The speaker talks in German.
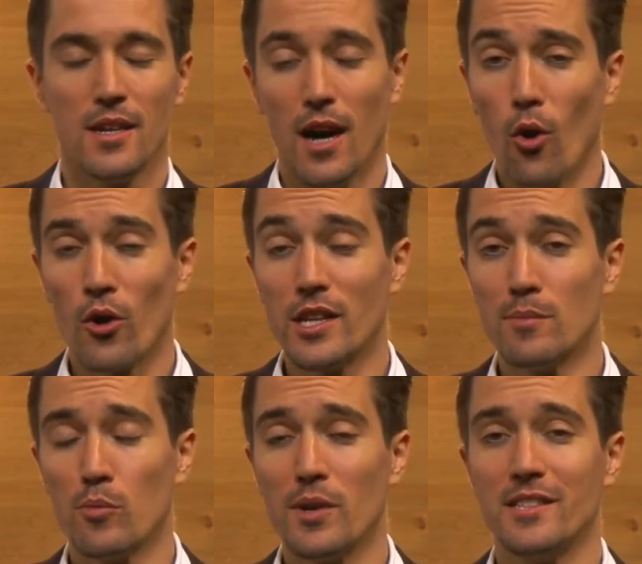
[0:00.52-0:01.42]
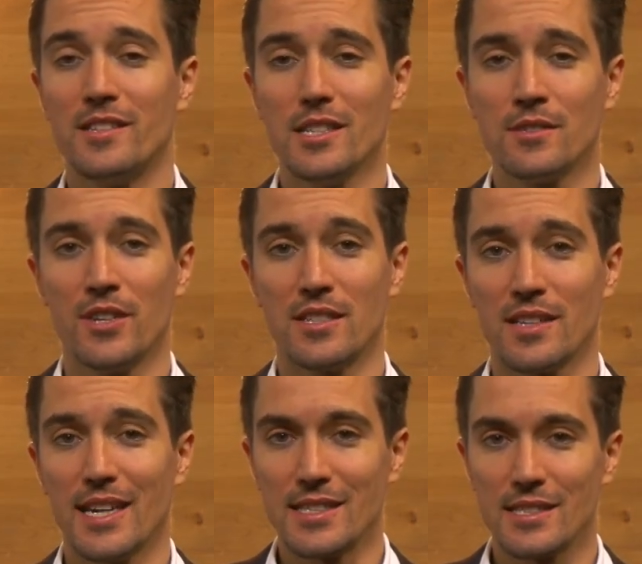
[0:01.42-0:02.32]
Auch in der Mobilität wird es
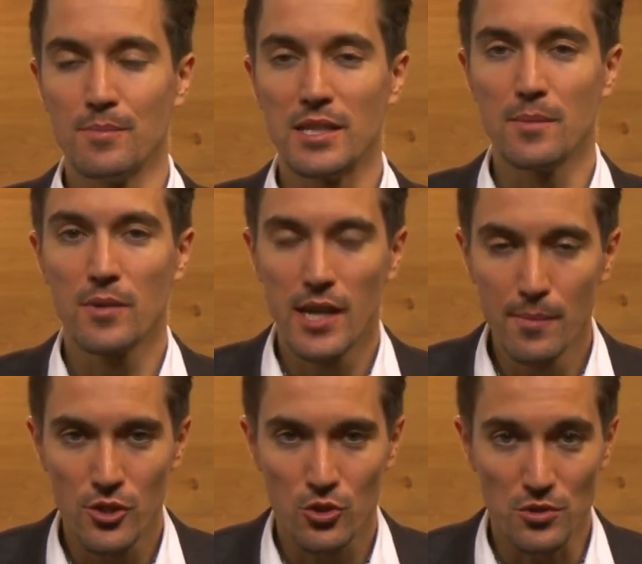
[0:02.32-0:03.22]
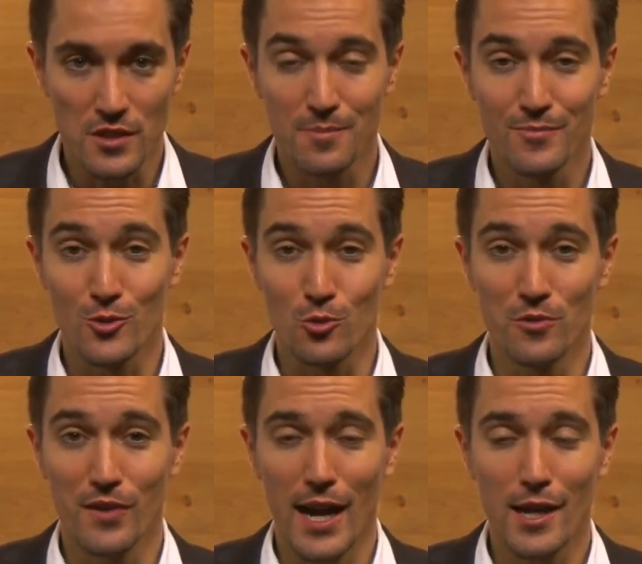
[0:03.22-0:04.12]
ernst mit dem Klimaschutz. So gut
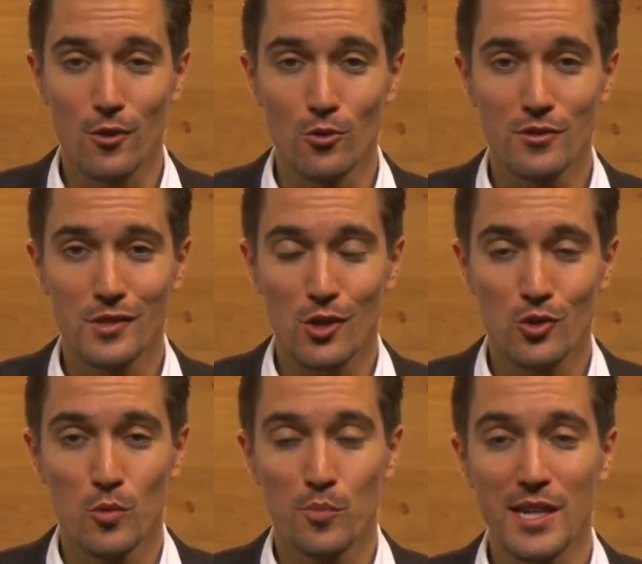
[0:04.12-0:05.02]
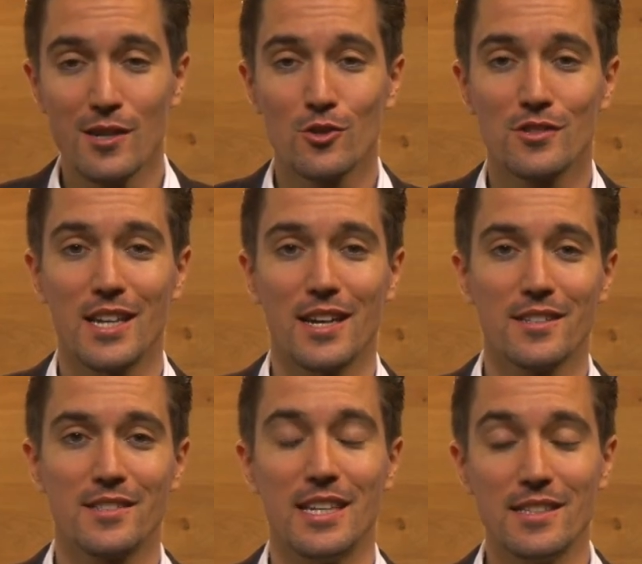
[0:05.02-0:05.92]
wie alle großen Automobilkonzerne
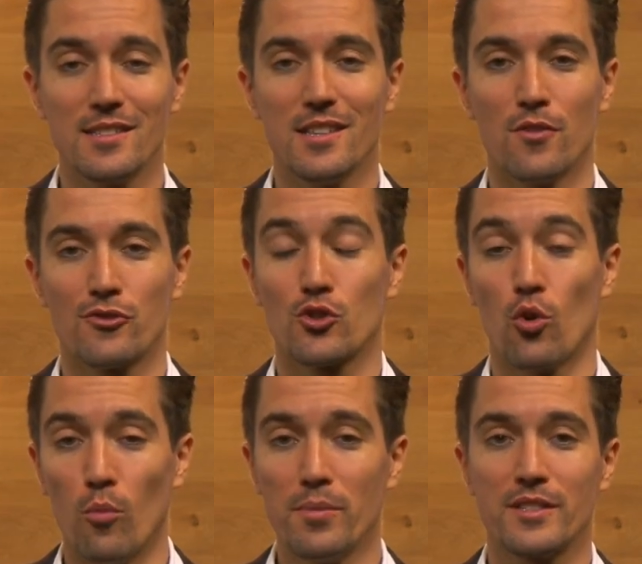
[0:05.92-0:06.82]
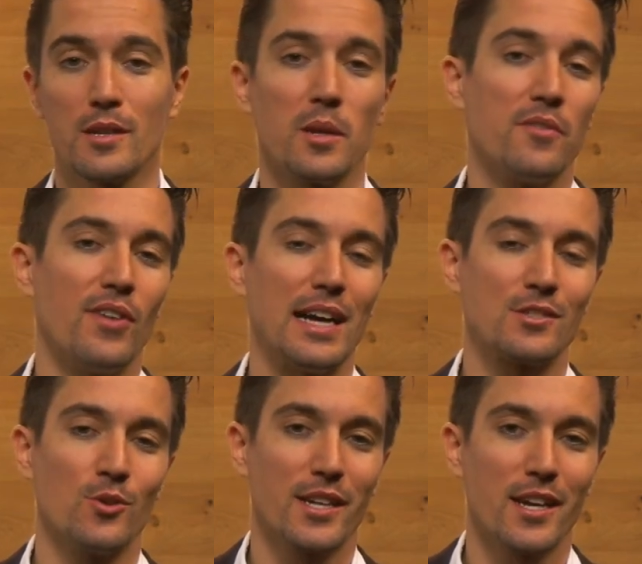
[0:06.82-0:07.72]
setzen auf strombetriebene
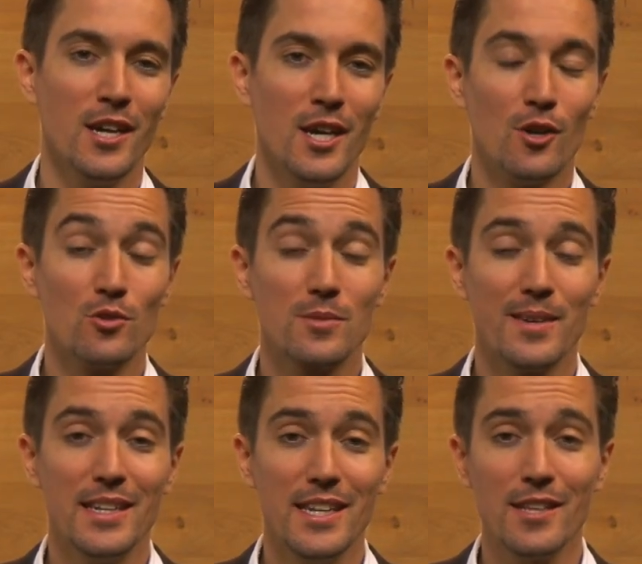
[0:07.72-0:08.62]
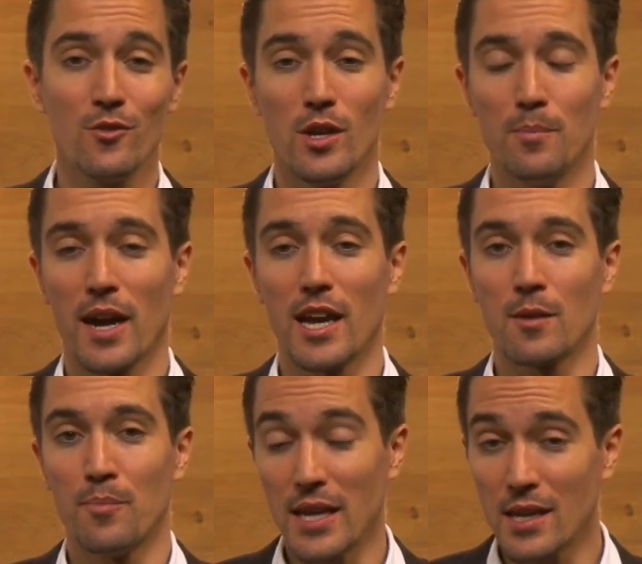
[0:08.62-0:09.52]
Fahrzeuge und zwar nicht nur im
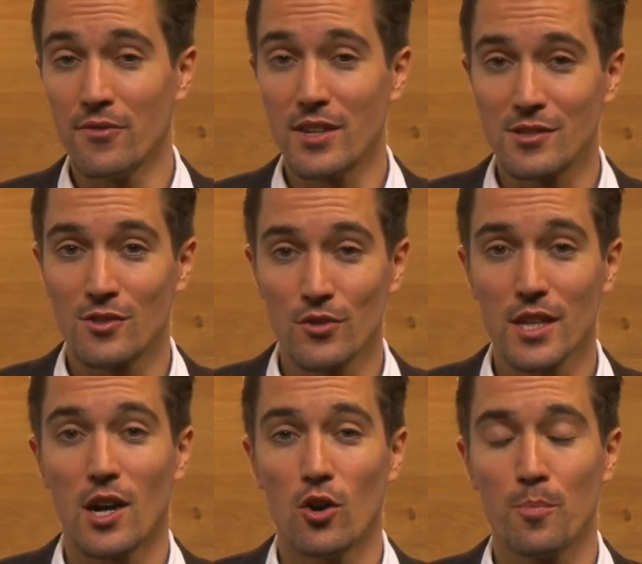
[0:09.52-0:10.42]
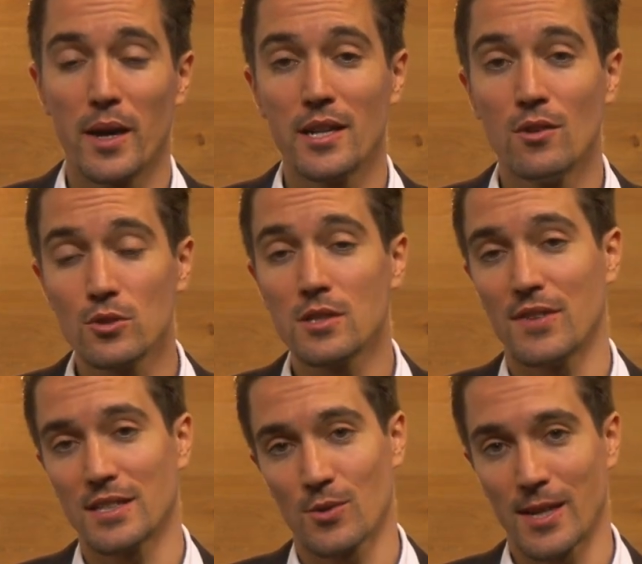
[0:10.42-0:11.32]
Bereich Pkw, sondern auch bei den
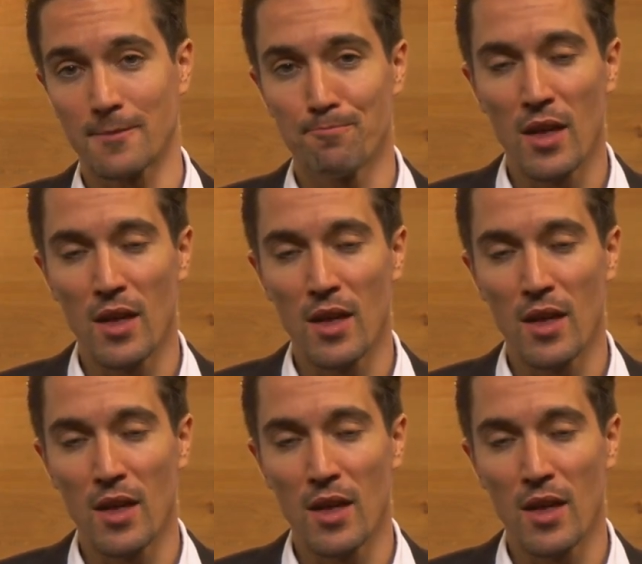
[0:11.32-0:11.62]
Nutzfahrzeugen.